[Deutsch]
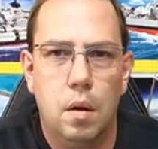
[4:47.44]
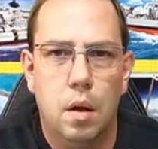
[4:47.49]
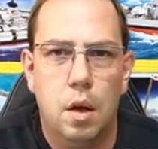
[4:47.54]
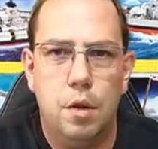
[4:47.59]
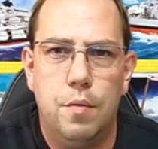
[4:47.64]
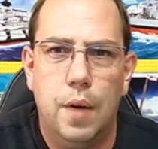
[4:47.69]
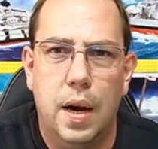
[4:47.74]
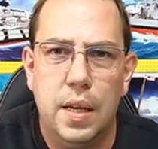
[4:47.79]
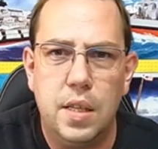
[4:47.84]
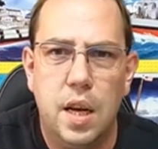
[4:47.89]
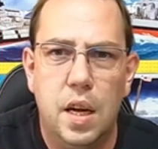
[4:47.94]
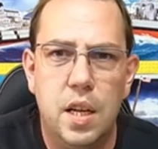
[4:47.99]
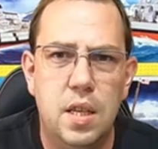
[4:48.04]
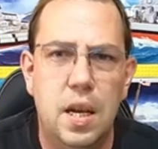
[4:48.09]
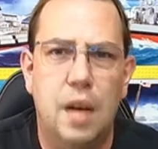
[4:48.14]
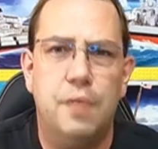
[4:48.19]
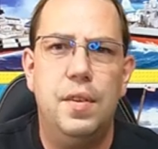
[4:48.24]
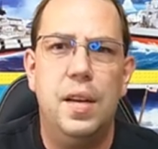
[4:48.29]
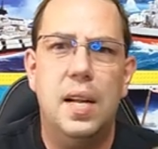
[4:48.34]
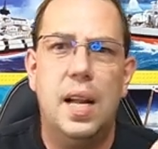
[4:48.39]
Ich weiß gar nicht,
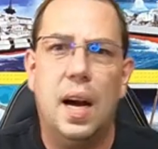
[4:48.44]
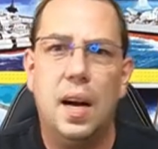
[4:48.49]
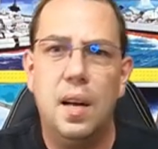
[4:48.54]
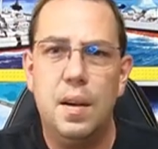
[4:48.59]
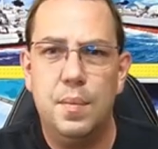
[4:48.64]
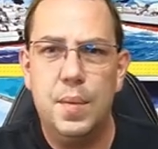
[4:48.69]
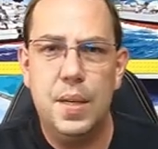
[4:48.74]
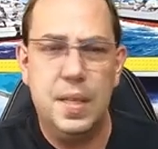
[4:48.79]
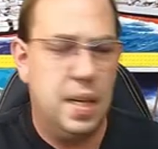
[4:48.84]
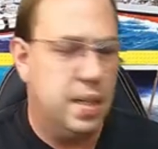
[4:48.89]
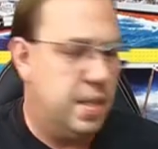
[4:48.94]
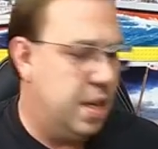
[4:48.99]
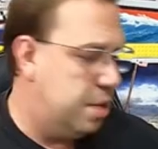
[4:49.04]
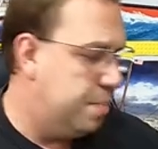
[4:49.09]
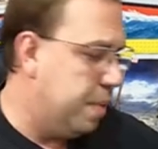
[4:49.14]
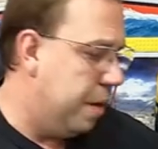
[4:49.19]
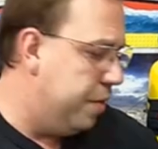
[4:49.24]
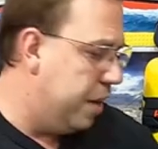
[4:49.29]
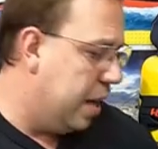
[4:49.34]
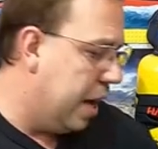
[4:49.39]
seit wie lange ist das jetzt
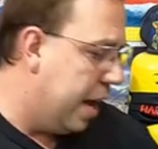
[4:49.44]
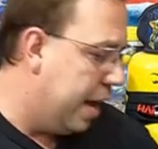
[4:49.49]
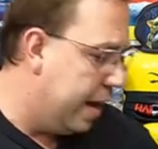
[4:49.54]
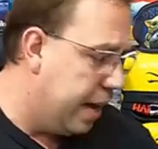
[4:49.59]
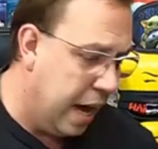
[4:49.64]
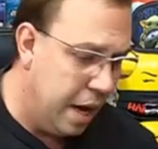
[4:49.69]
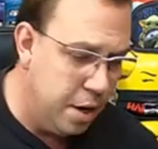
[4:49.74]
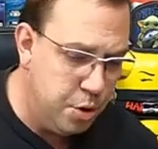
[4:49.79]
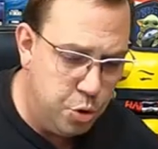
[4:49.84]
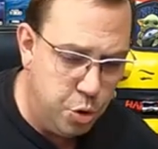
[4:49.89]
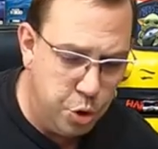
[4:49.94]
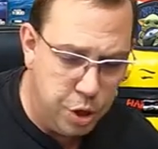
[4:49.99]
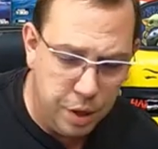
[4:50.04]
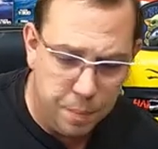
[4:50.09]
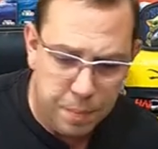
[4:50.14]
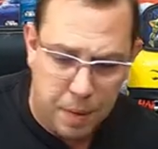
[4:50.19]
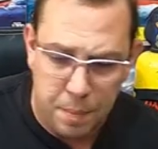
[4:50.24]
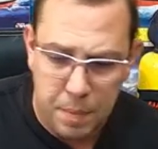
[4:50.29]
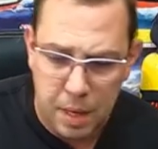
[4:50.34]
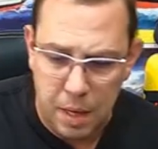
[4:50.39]
mal wieder ein Antüting
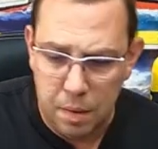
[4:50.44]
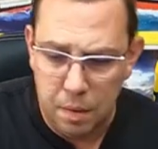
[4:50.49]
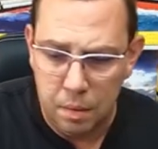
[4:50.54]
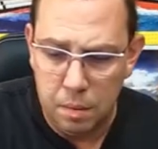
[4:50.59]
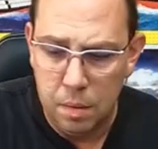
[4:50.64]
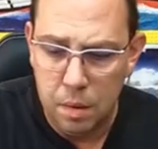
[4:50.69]
bei mir?